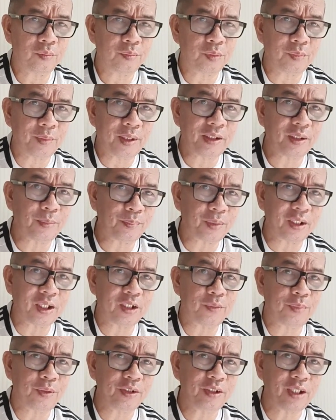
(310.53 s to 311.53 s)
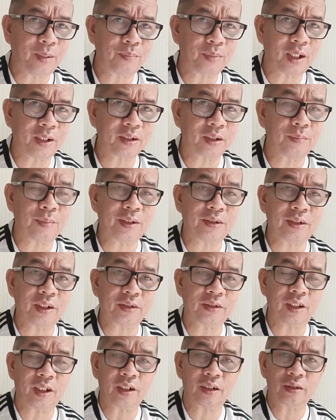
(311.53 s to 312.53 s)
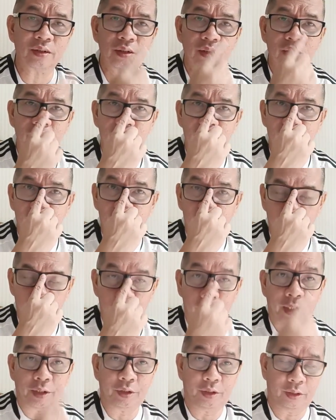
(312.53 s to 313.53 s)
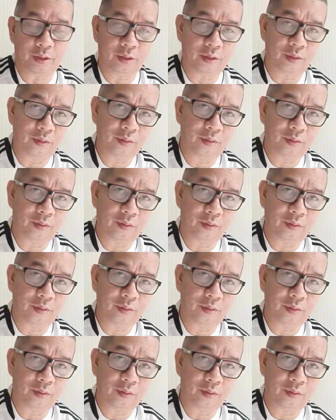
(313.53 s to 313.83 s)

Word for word: pemain yang pernah dipinjamkan ke Manchester United.